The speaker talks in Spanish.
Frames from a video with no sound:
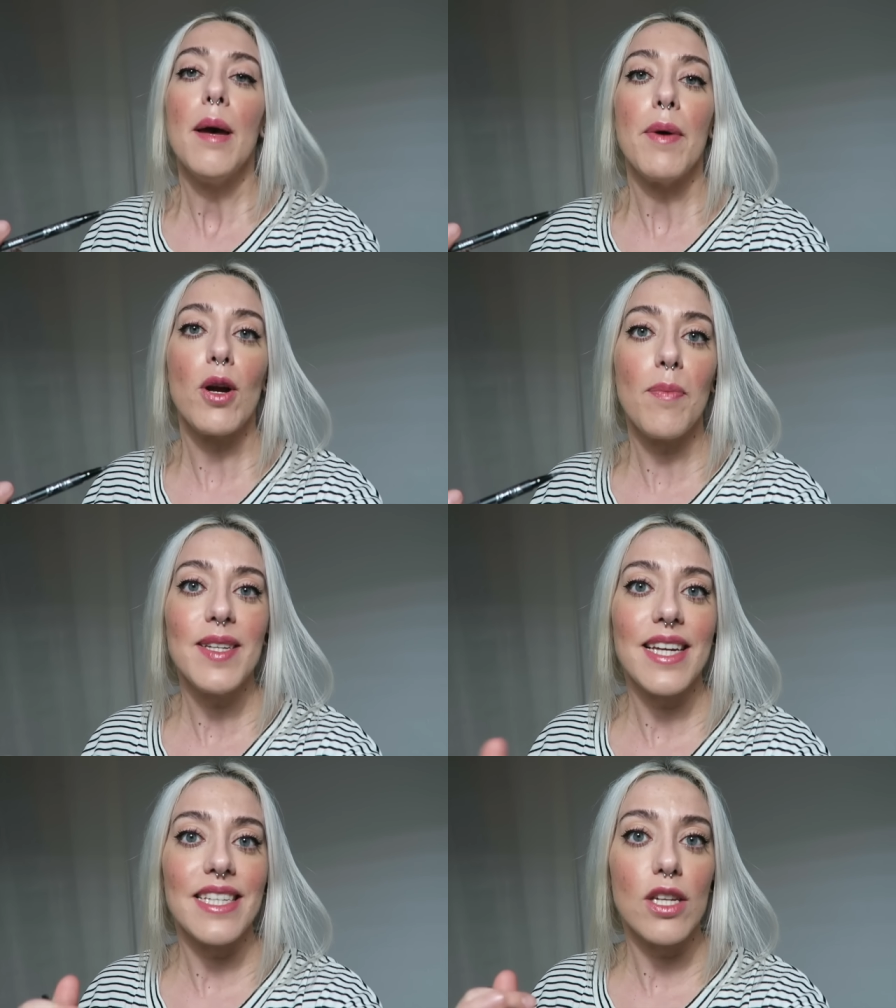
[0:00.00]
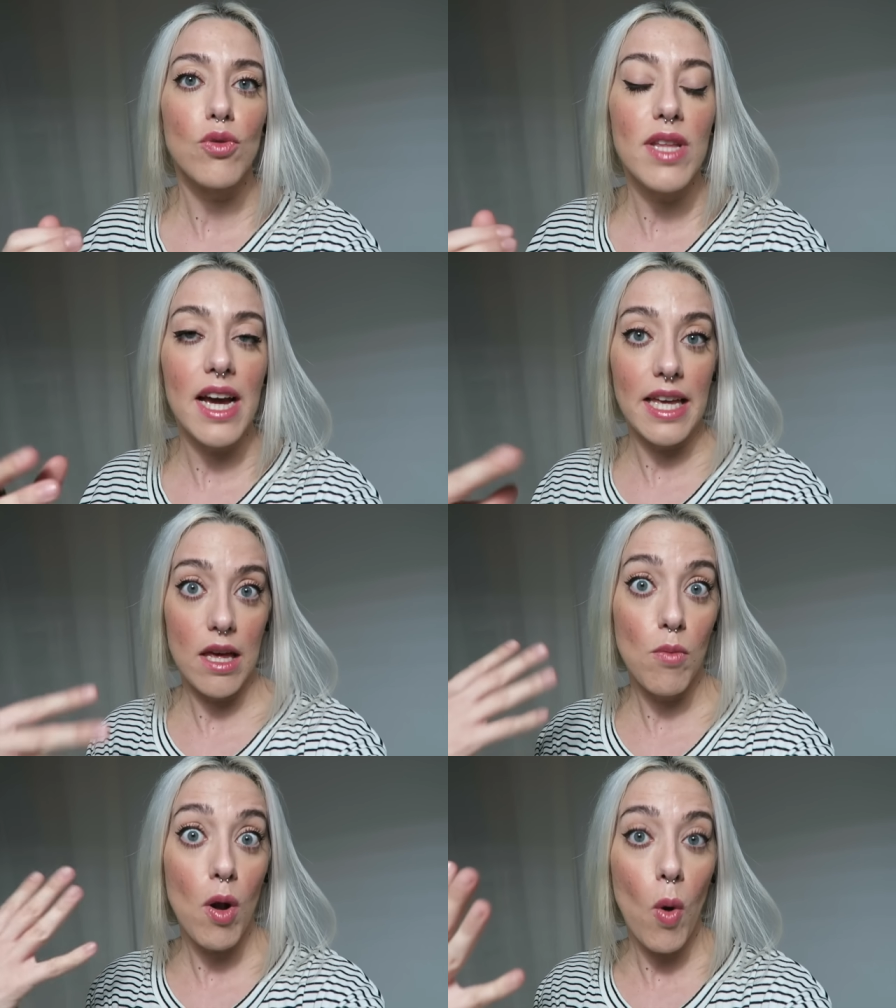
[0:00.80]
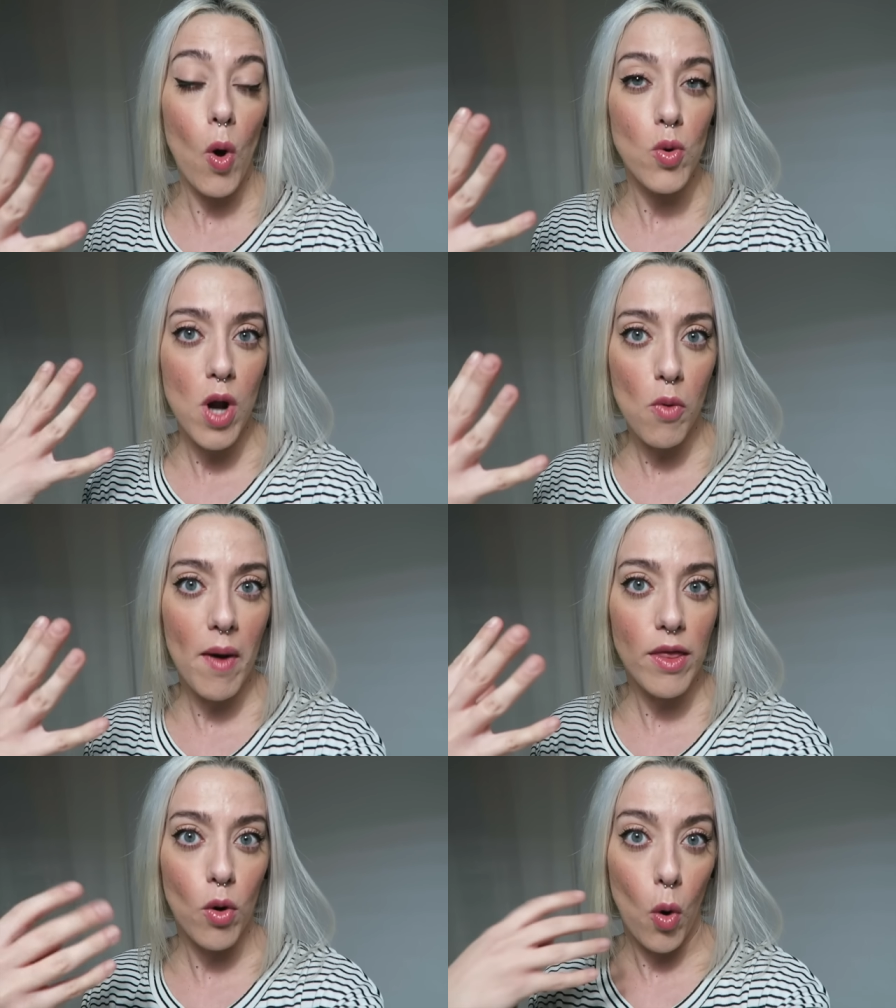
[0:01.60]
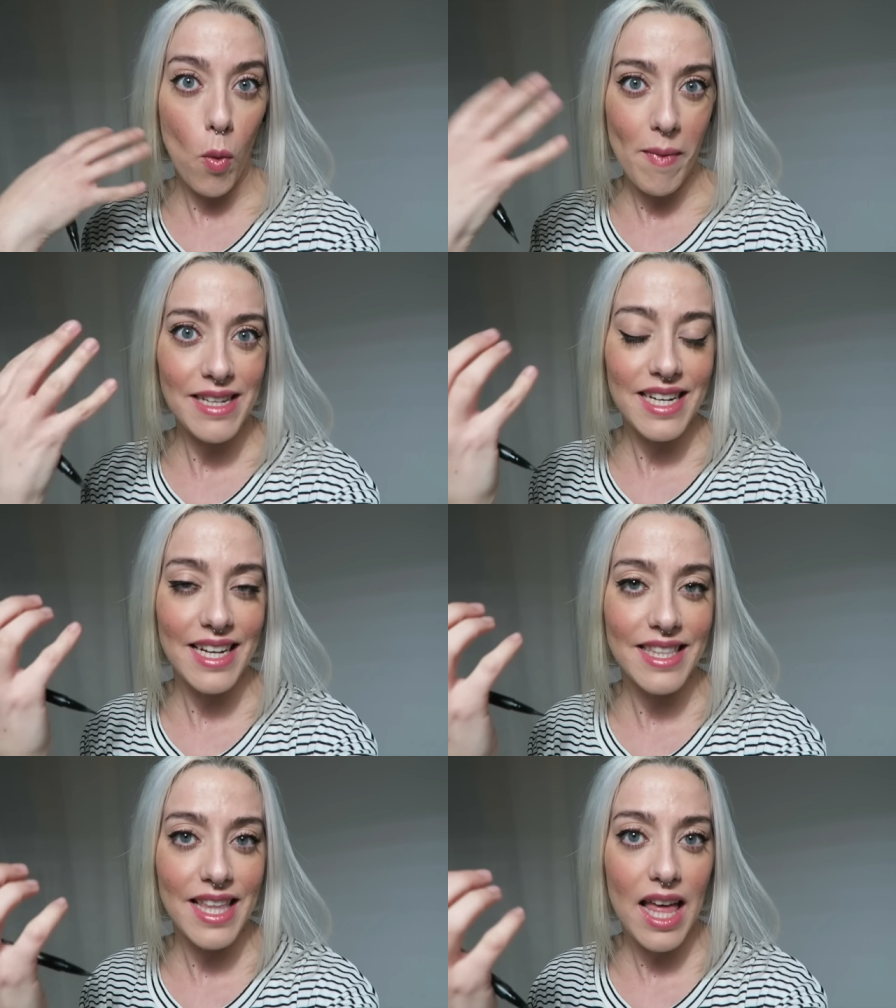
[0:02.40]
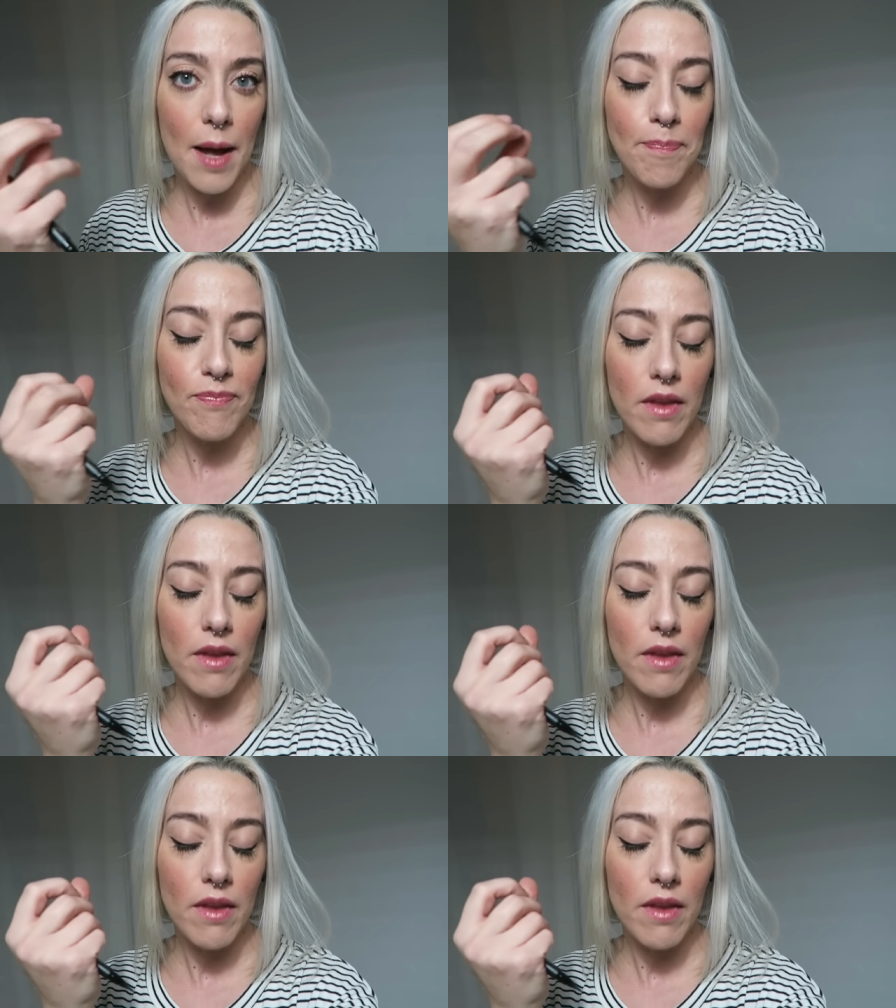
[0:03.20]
Pero ¿qué pasa? Que si es un día que llevo a lo mejor un ahumado o más cantidad